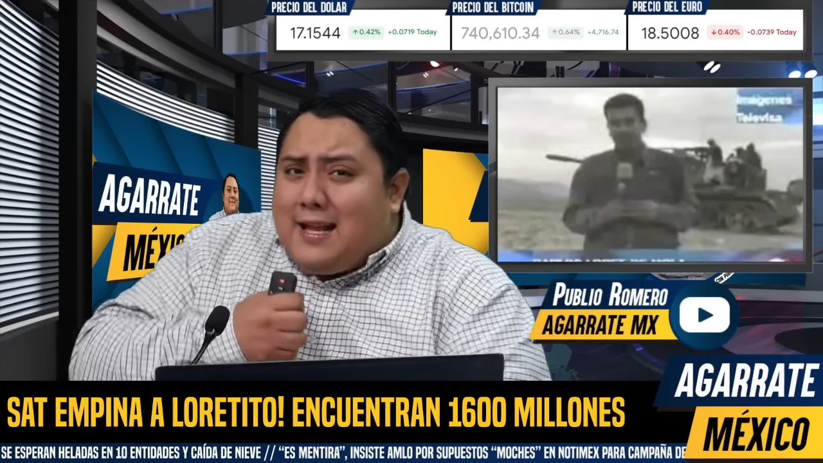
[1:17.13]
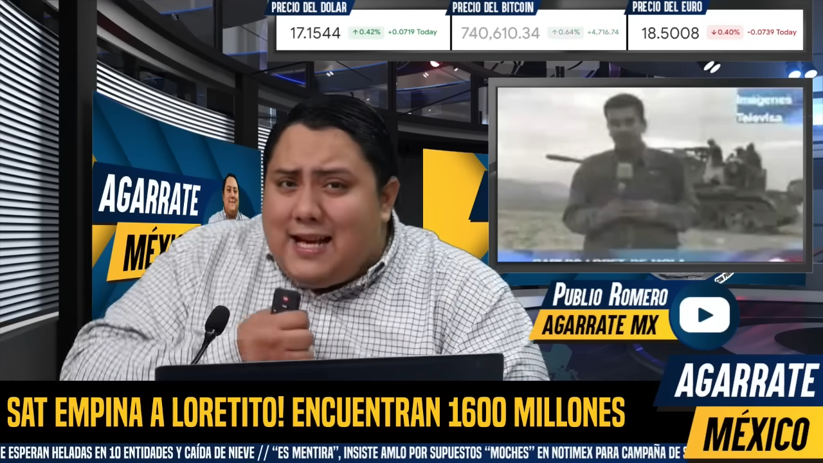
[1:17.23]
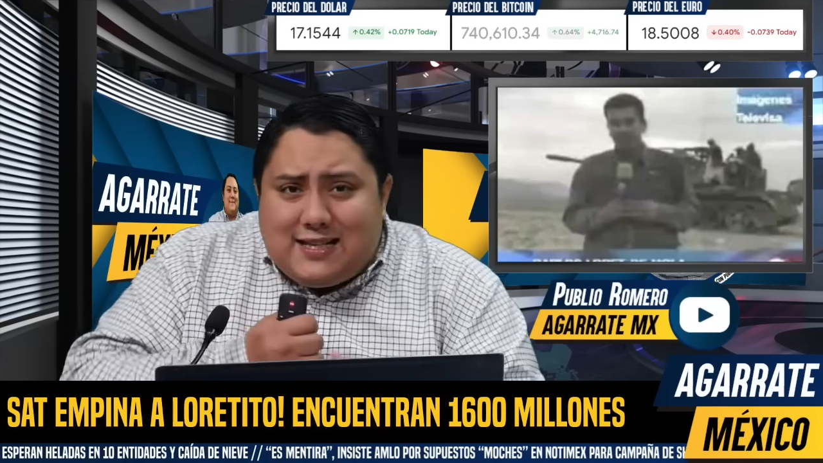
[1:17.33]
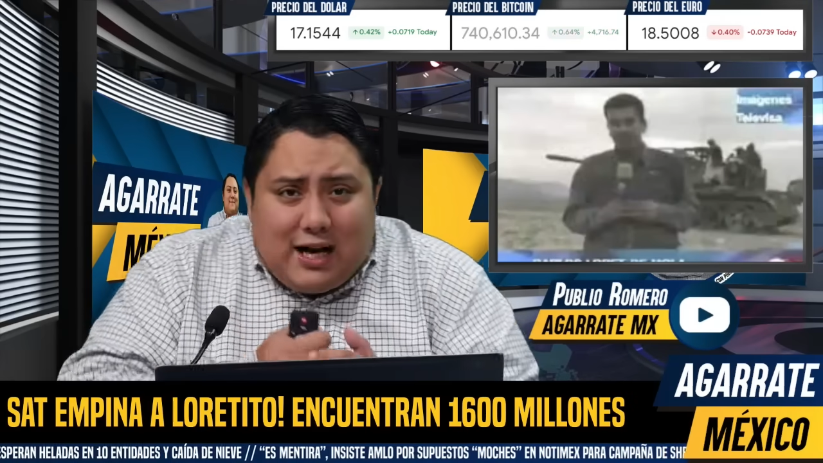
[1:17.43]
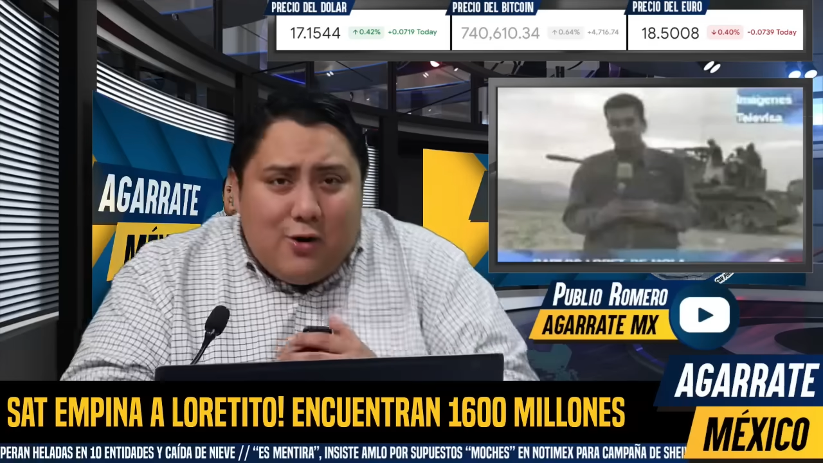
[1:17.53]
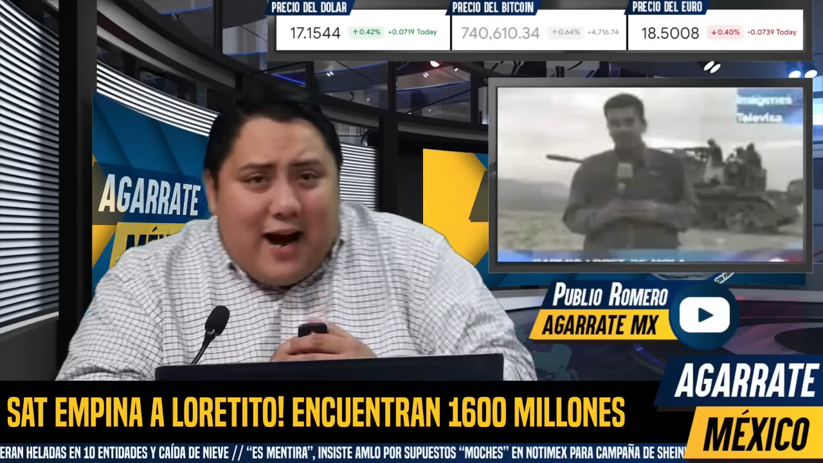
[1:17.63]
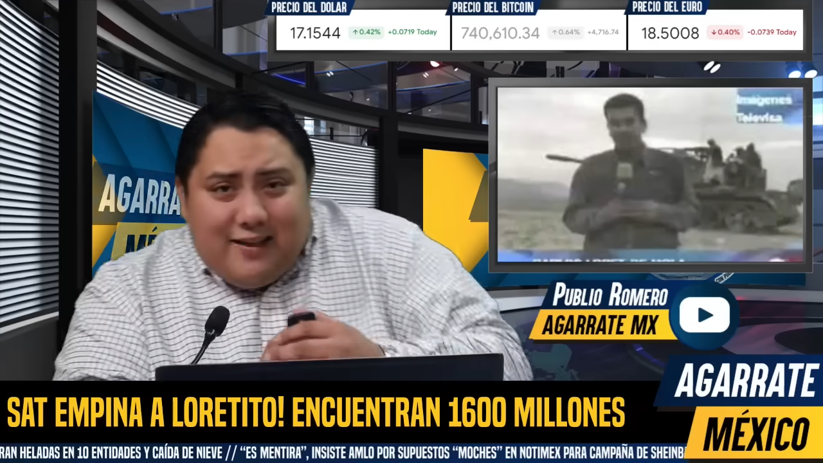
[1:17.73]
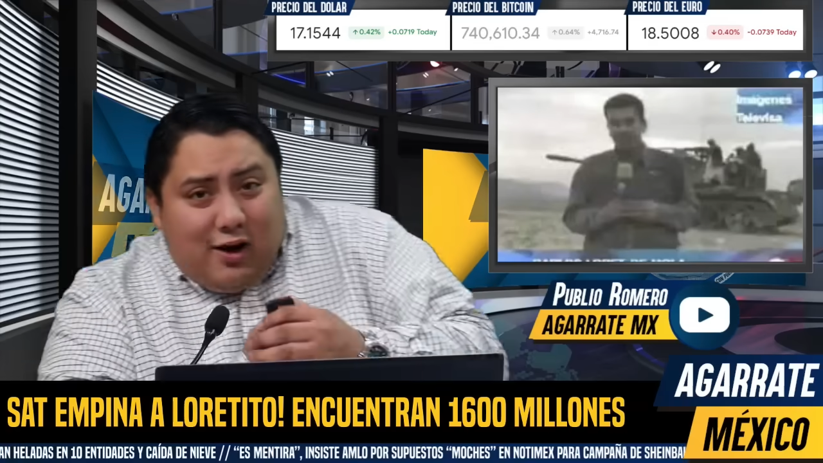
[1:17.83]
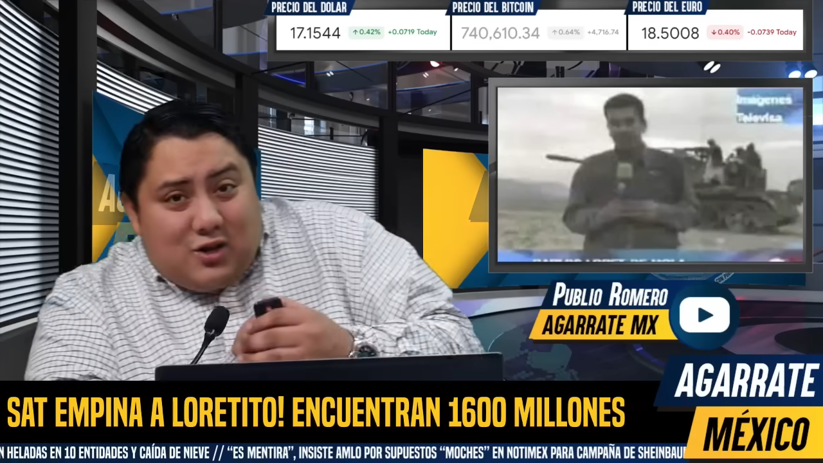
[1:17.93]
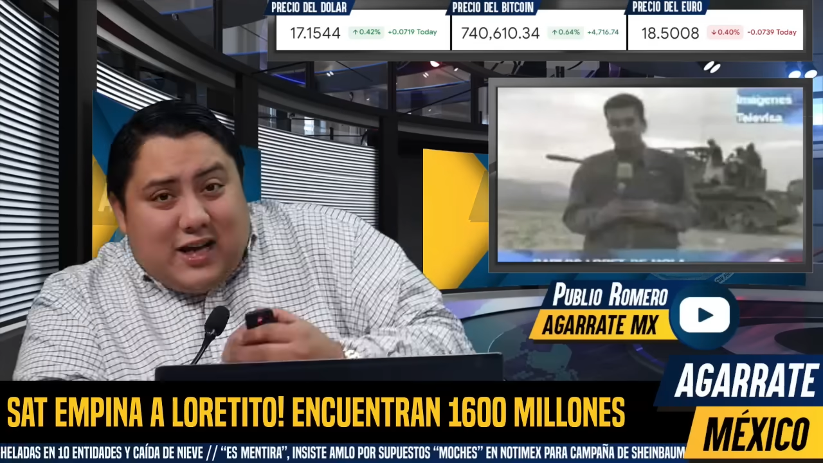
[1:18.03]
desde el lugar
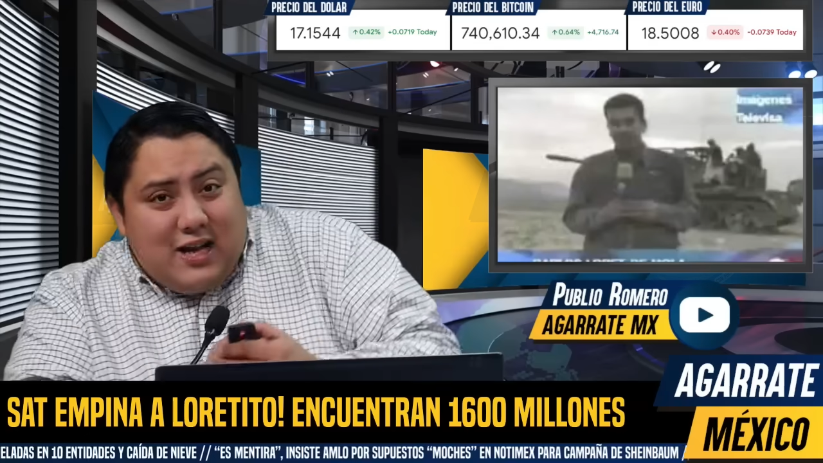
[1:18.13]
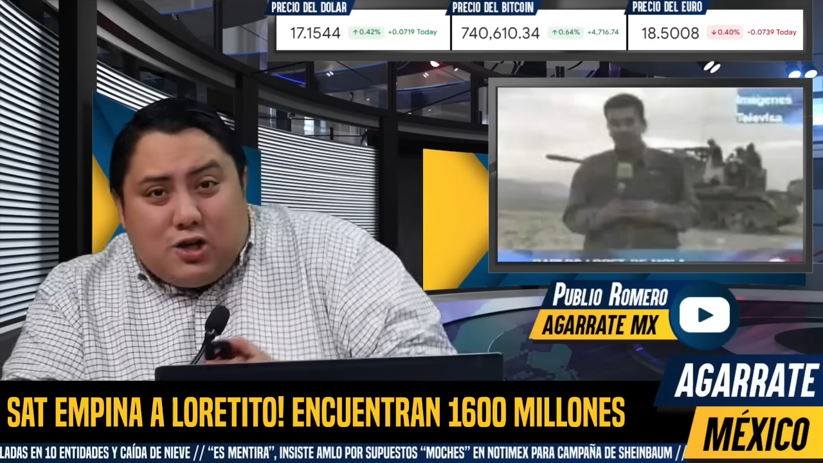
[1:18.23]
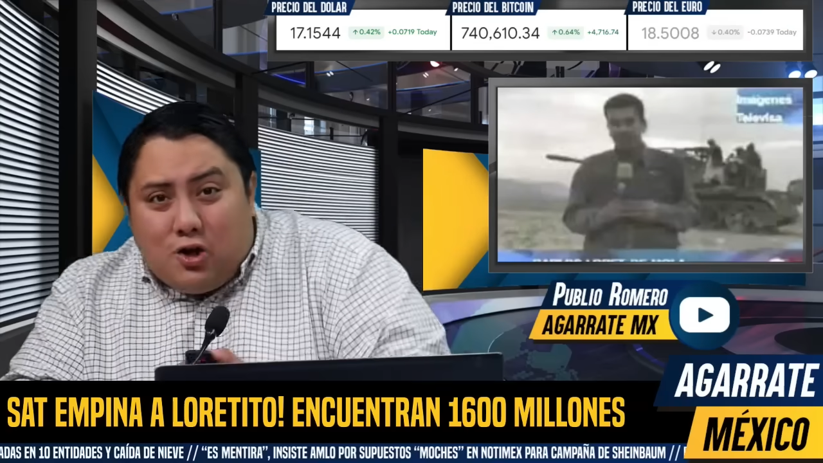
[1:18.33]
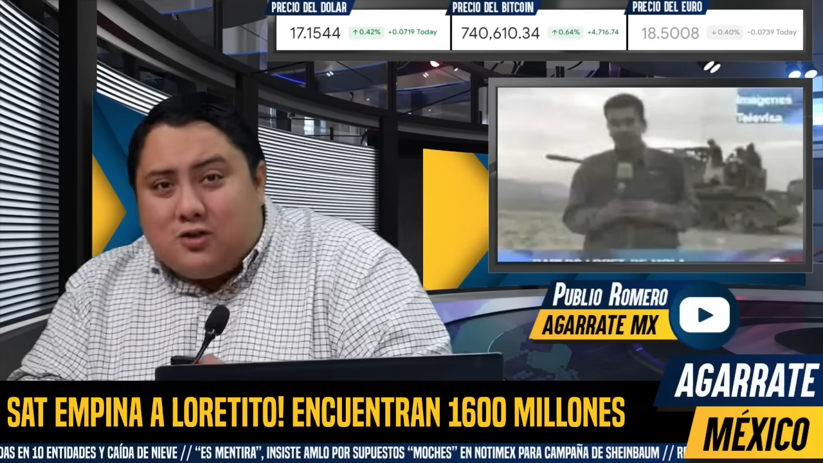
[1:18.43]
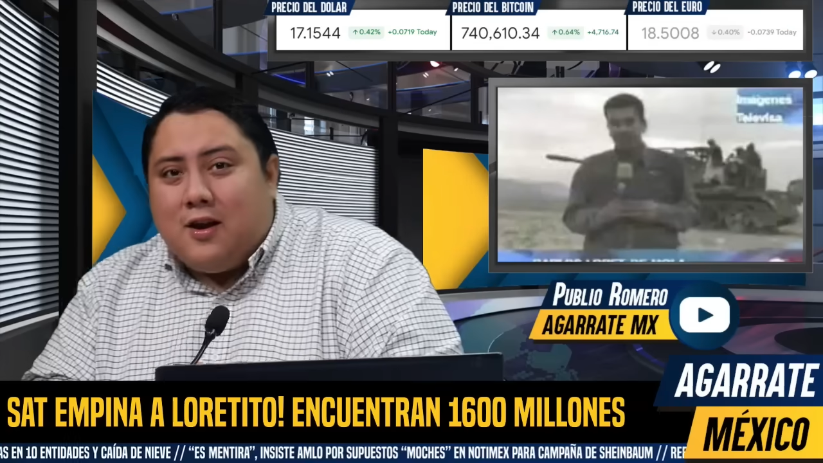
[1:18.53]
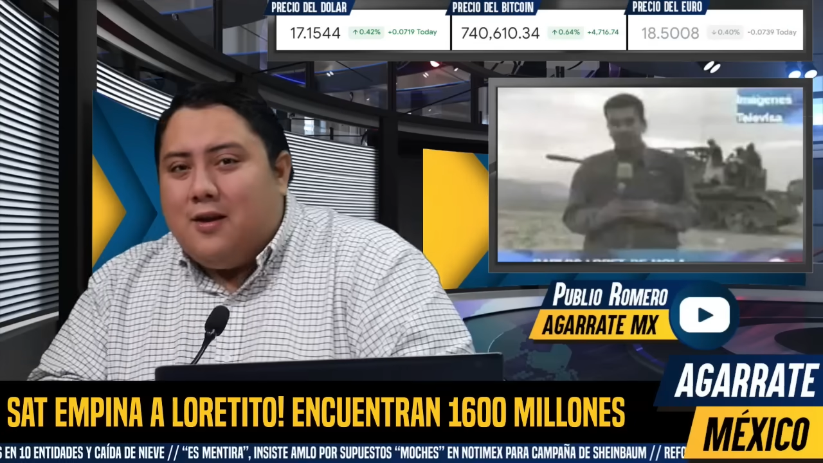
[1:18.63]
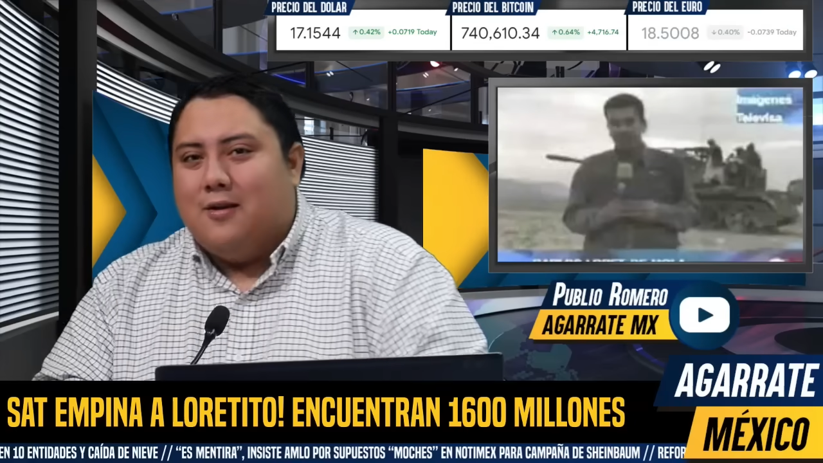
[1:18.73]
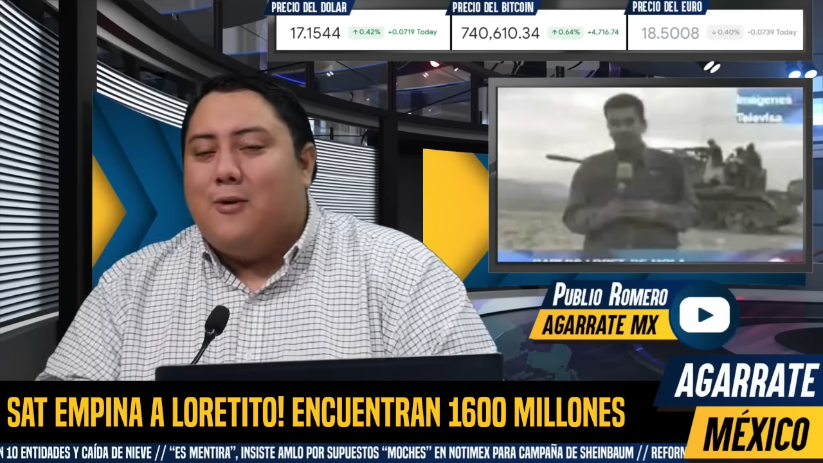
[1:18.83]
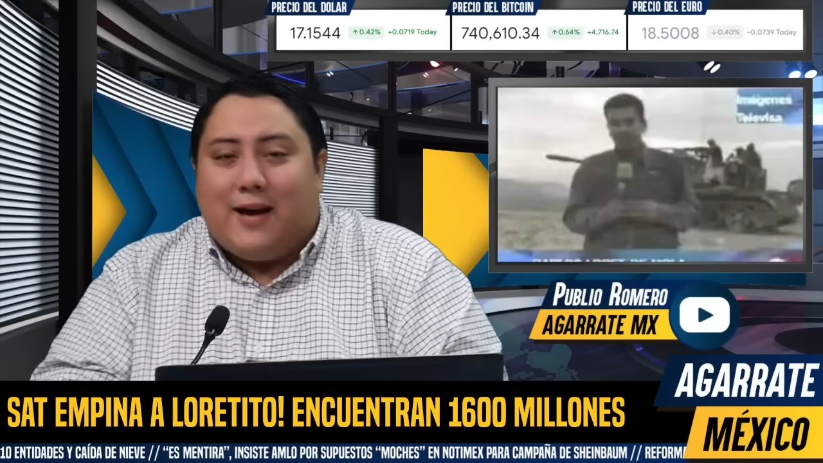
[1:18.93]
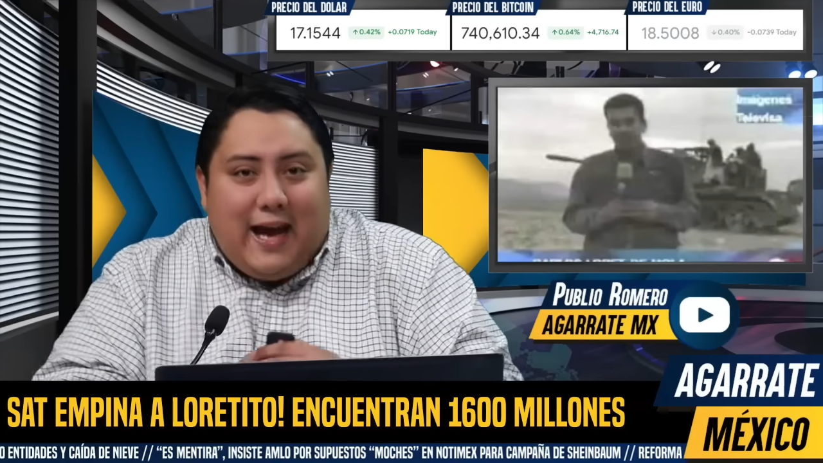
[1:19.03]
de los hechos,
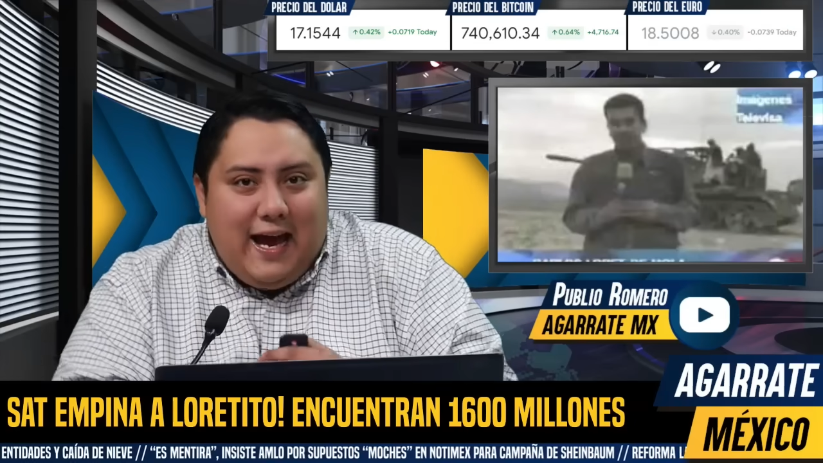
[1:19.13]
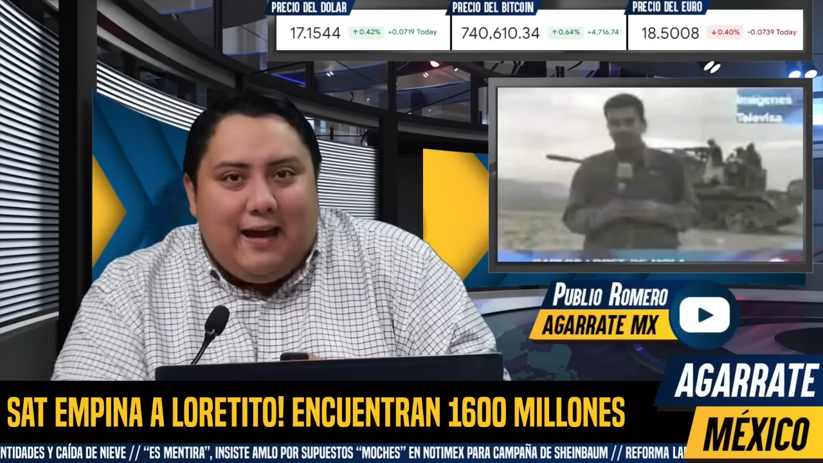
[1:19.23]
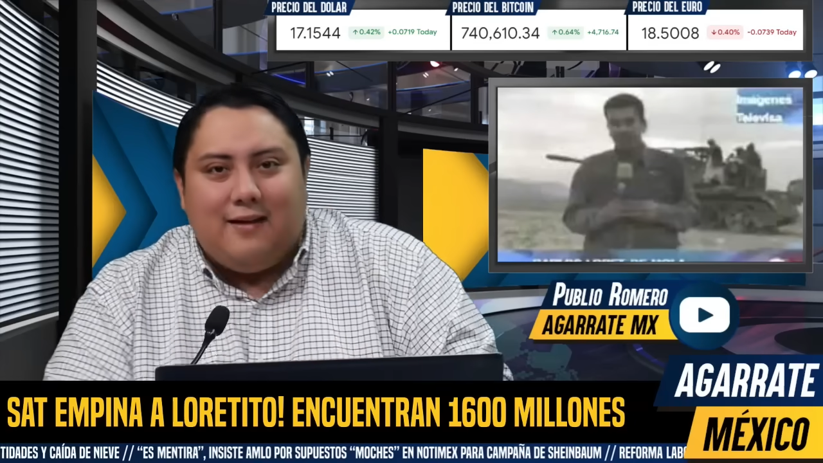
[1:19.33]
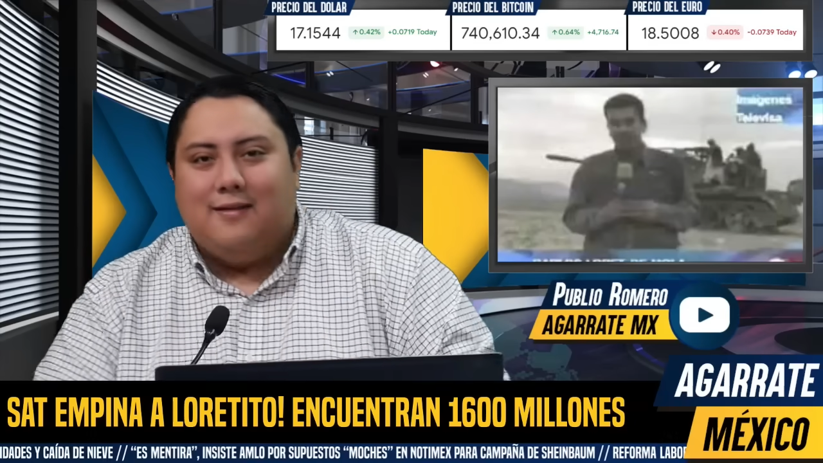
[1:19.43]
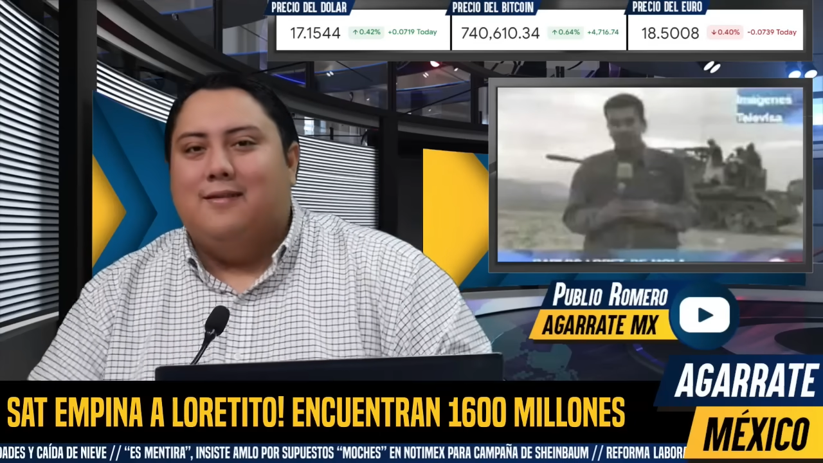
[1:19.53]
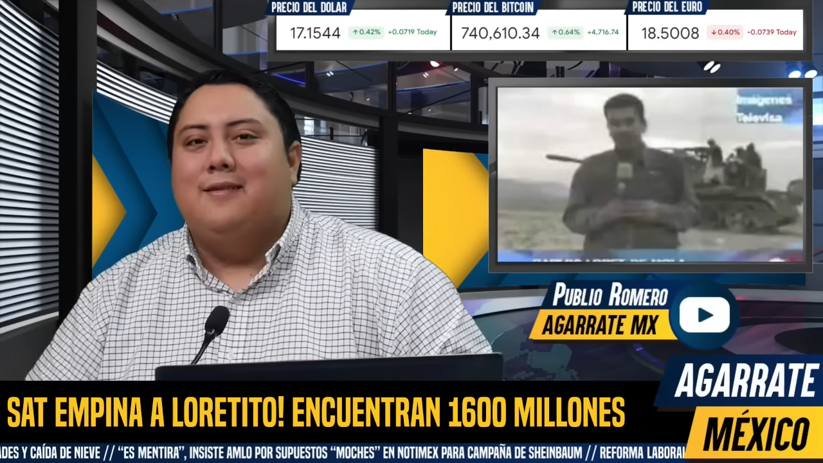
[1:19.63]
Joaquín.